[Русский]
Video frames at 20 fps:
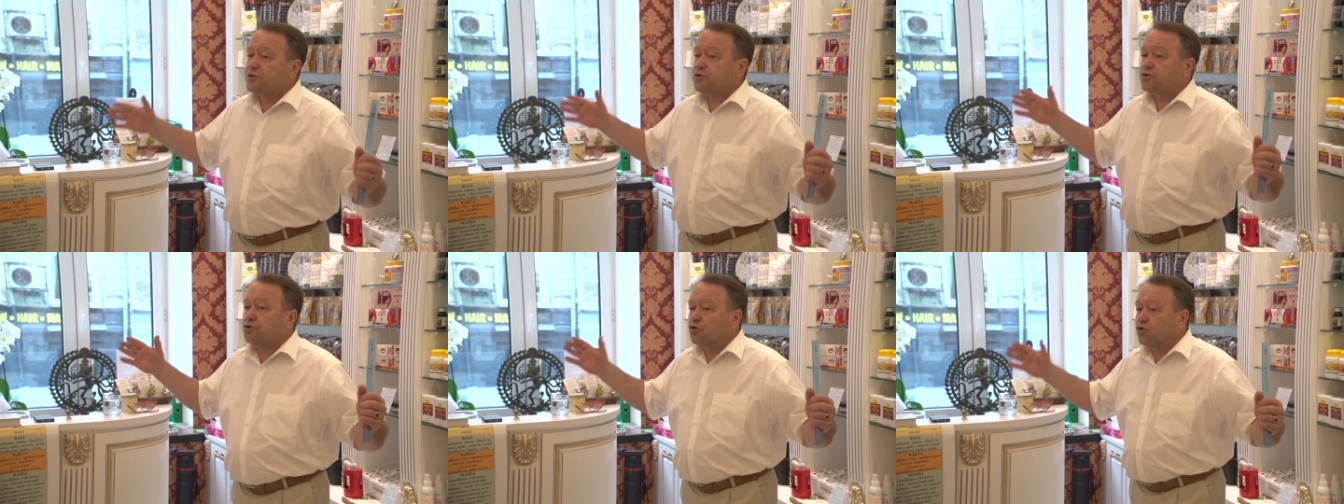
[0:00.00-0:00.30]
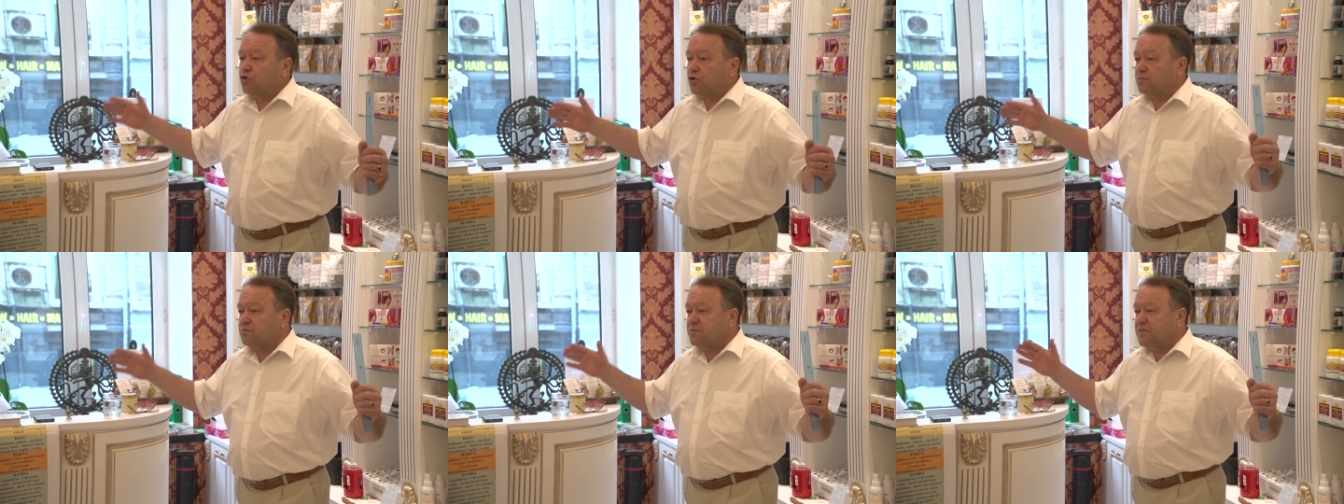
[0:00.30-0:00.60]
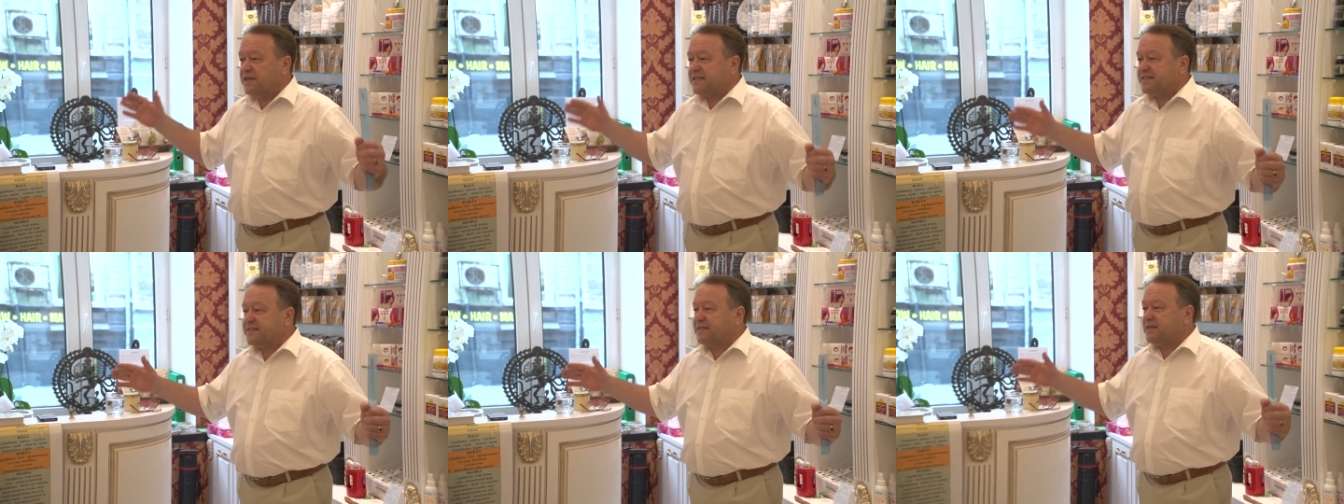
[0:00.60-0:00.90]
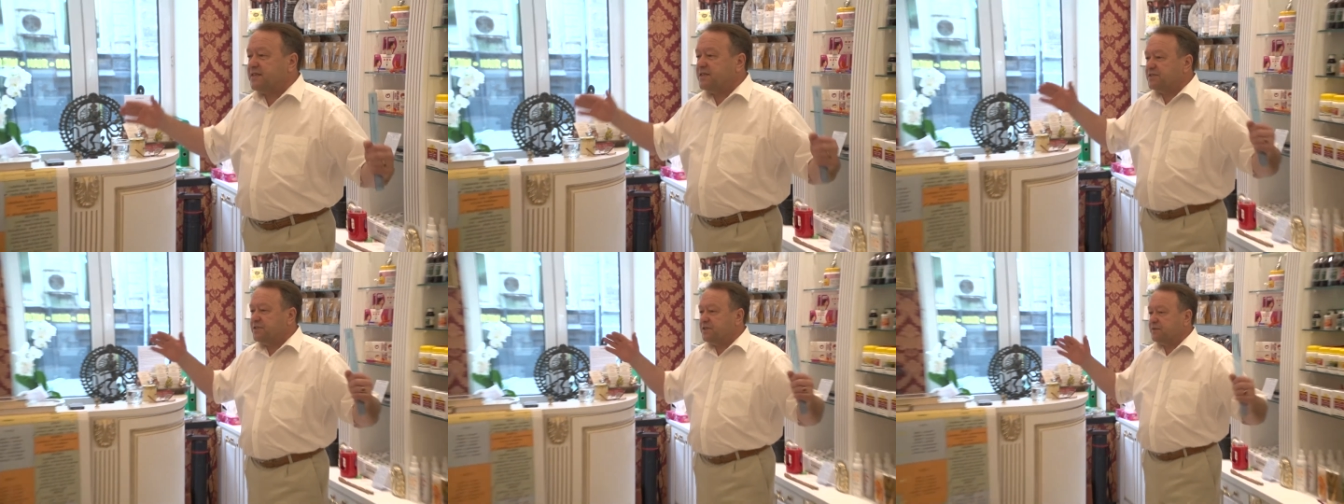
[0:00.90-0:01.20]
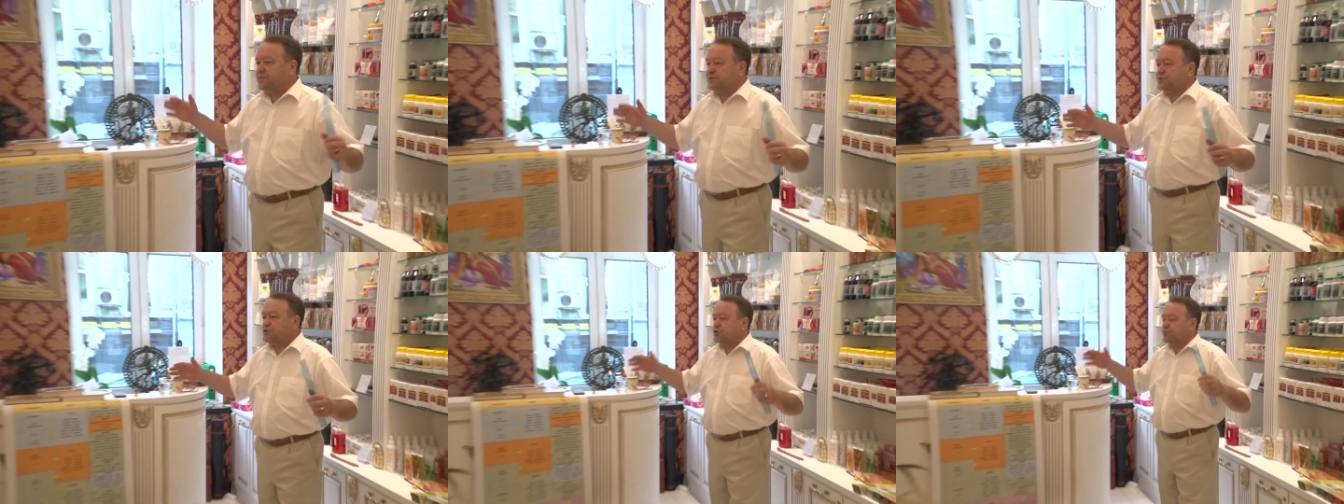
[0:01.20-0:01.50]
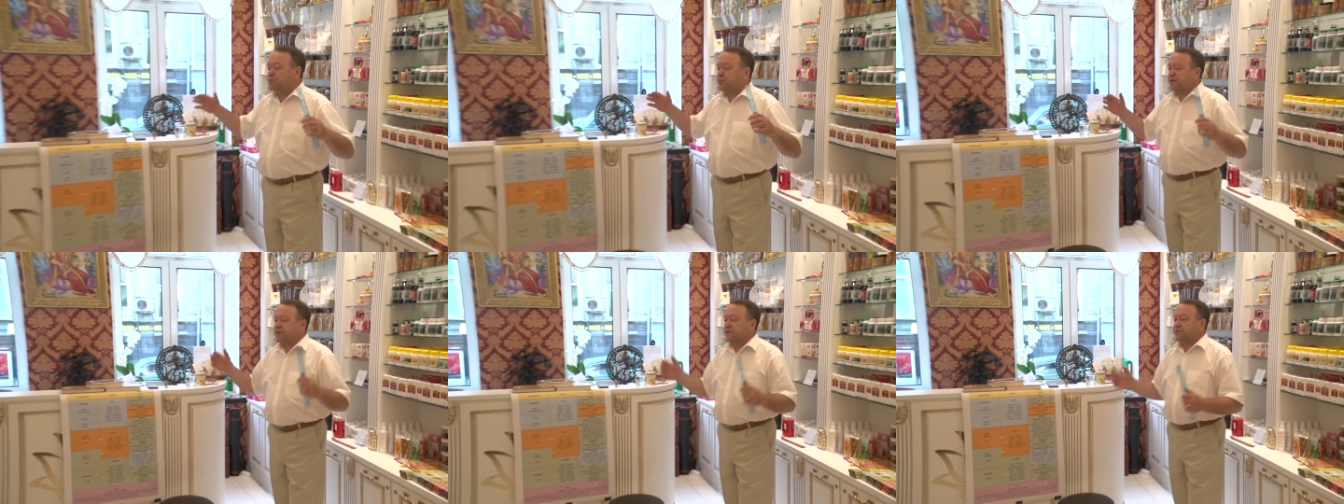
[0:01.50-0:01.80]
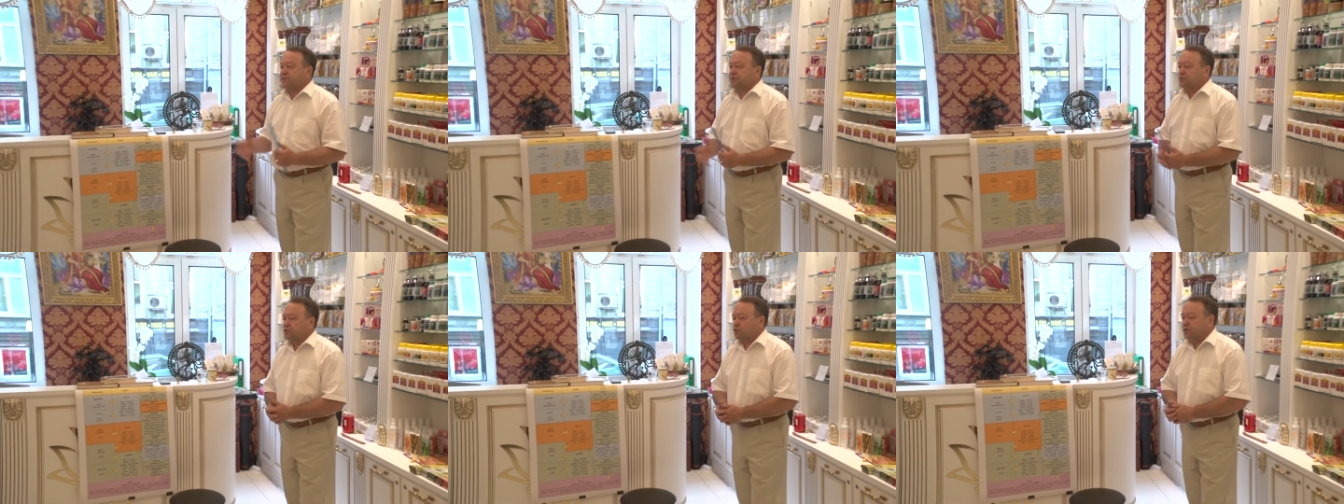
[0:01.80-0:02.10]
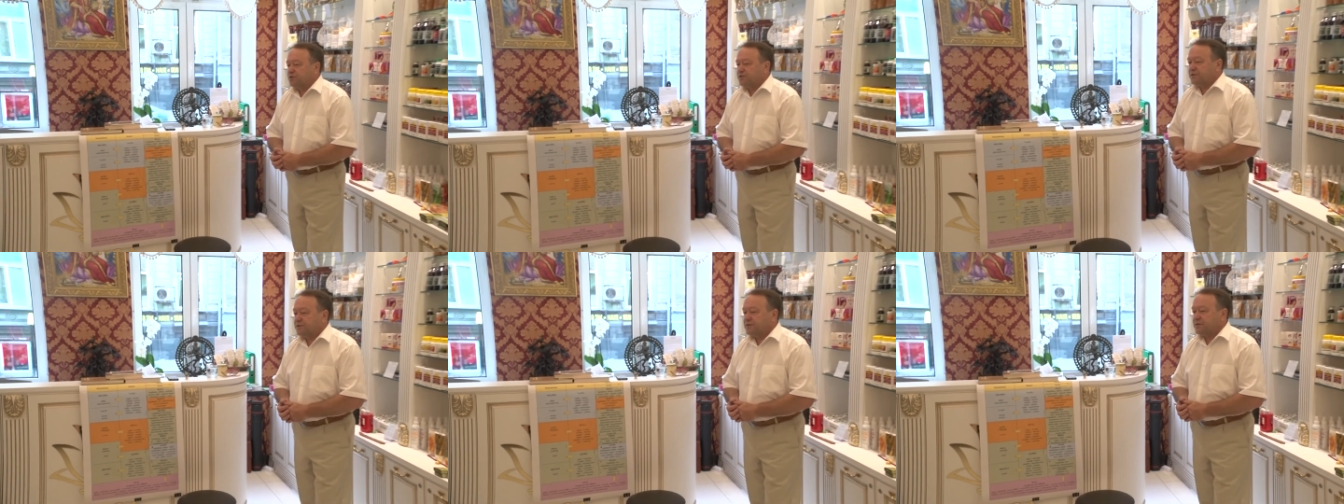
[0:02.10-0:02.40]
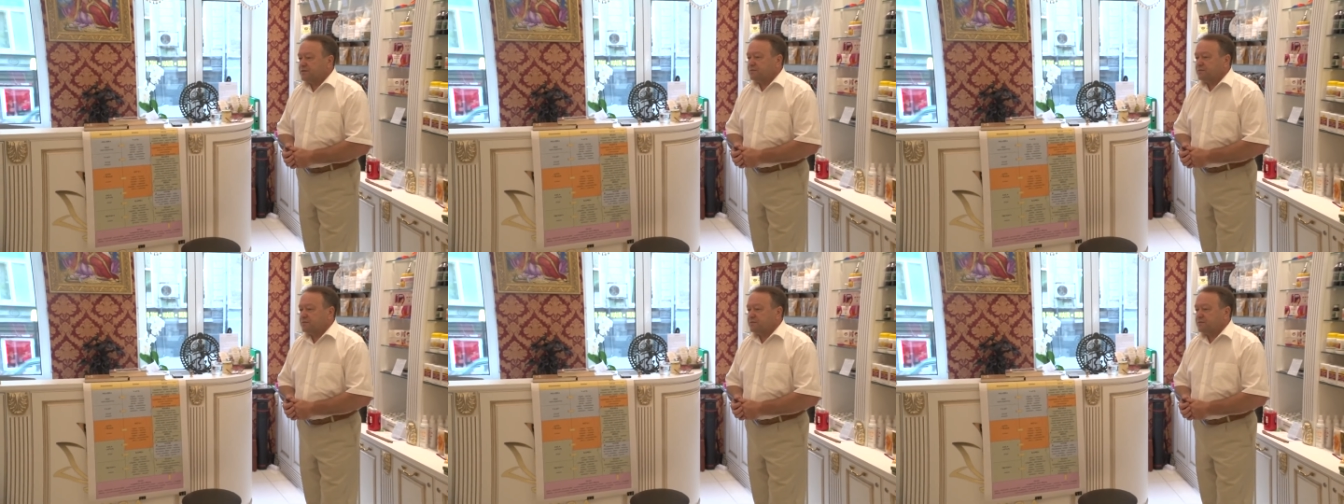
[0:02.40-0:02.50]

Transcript: то место, где все происходит.